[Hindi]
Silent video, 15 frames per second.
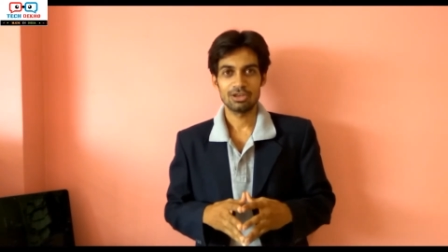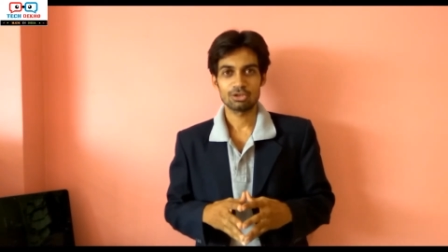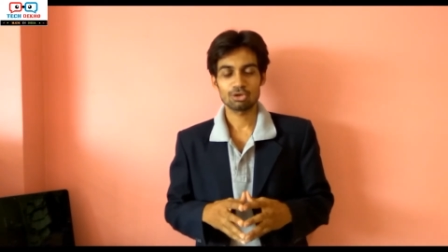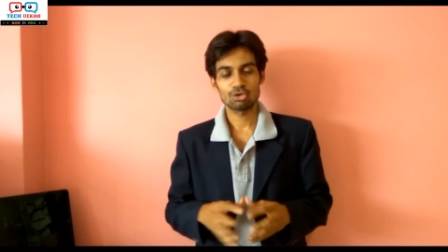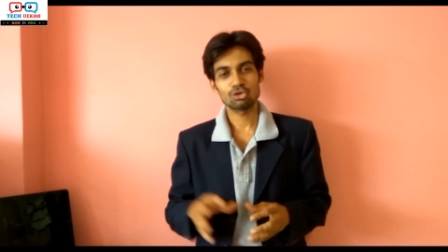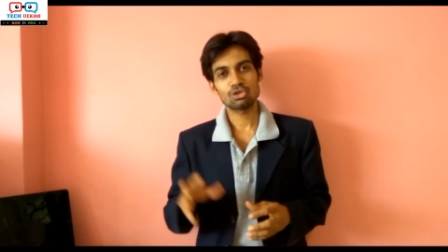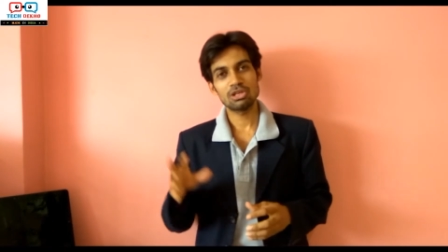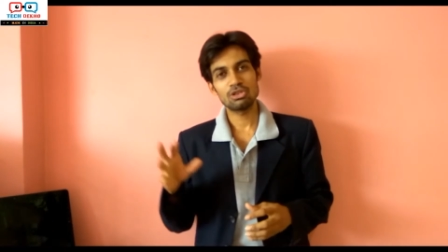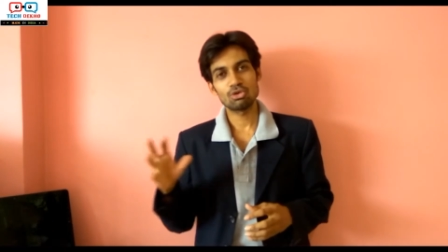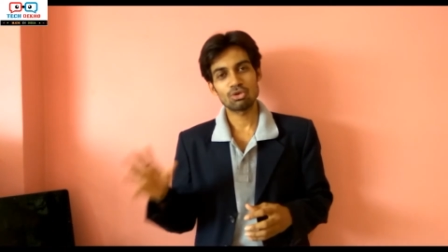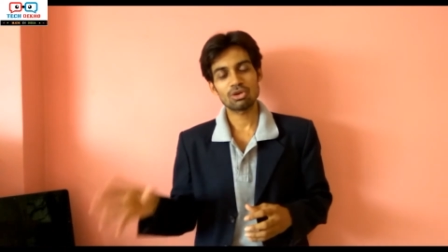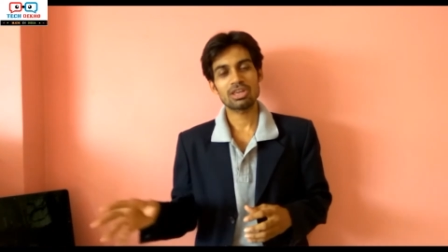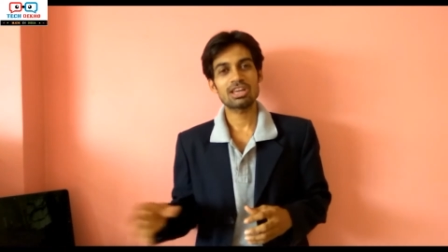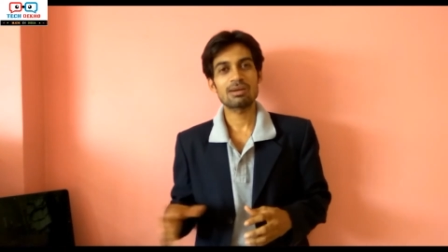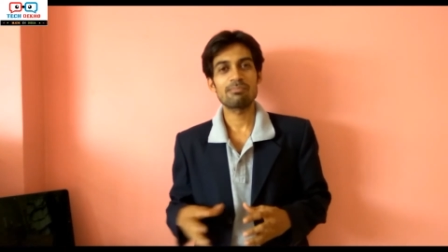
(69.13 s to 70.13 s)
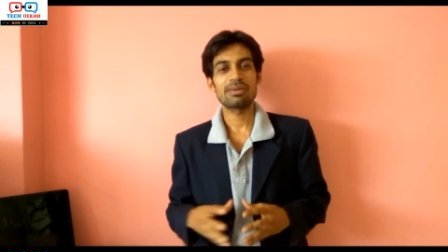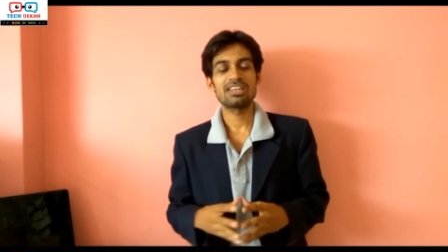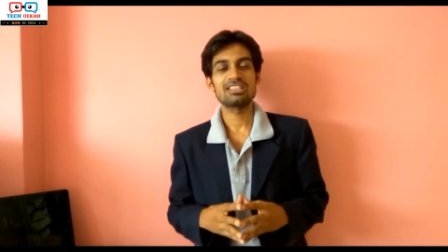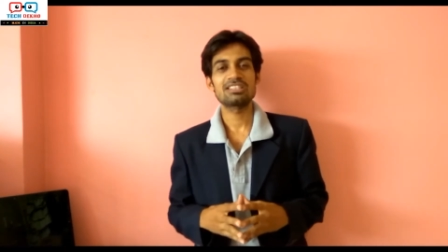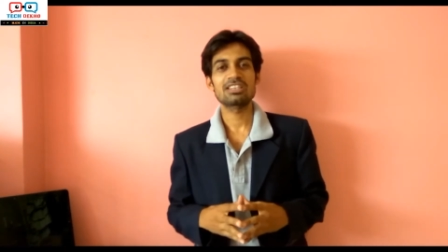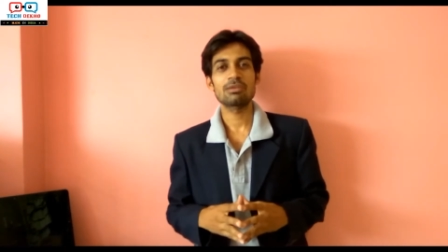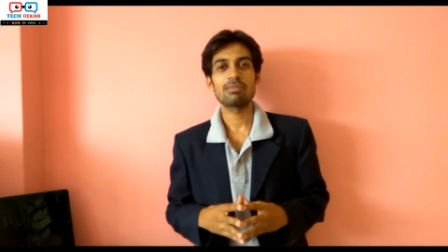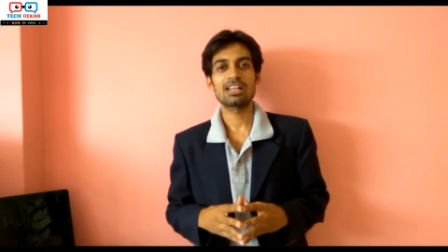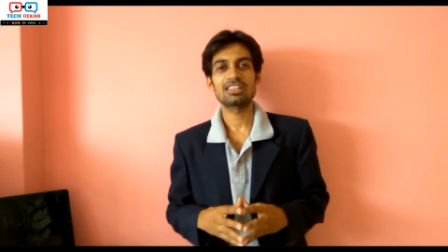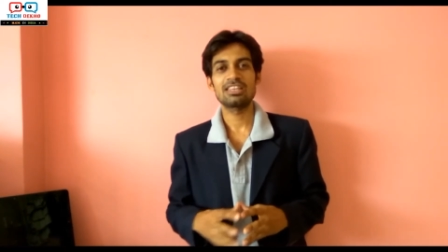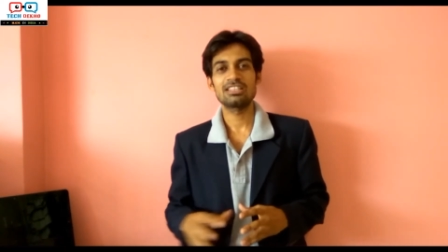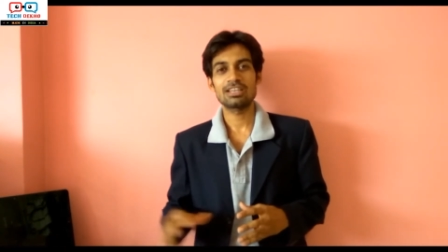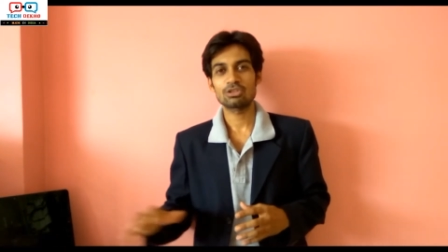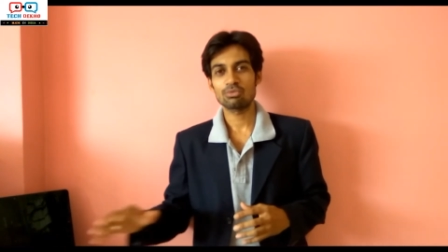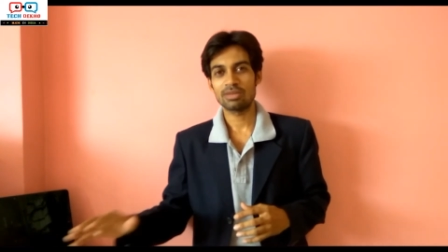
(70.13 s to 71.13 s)
तो दोस्तों इन दोनों के कंपेरिजन की बात
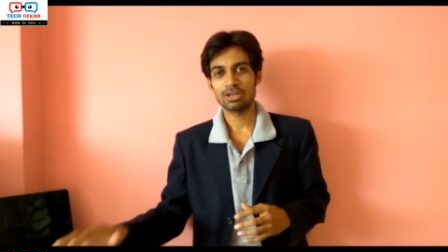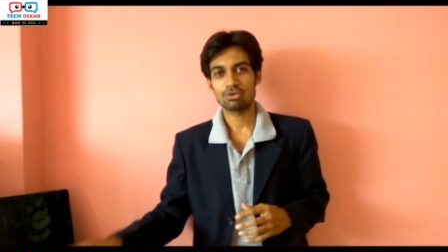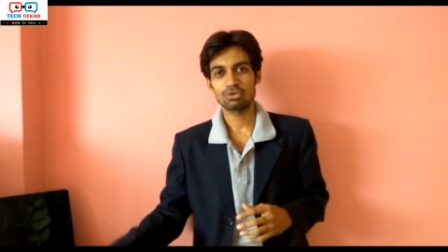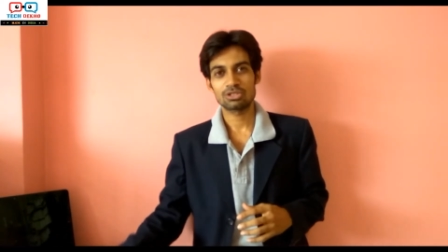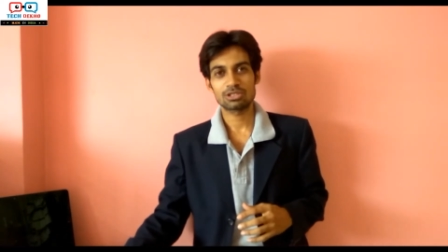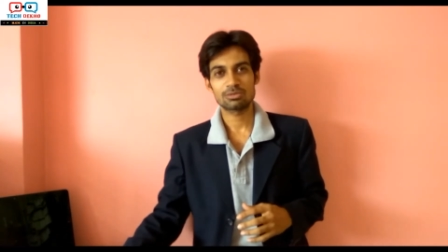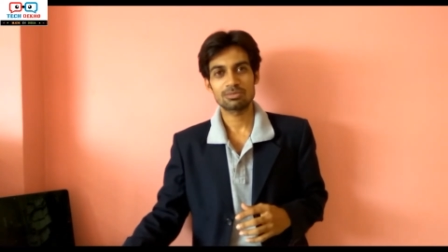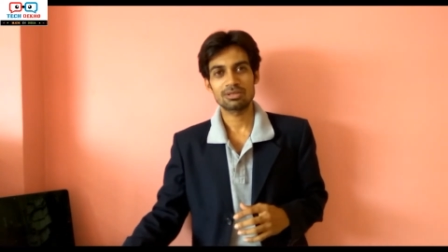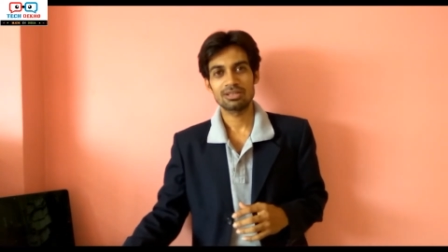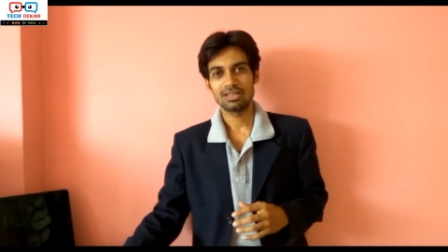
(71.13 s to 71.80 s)
की जाए तो मैंने कुछ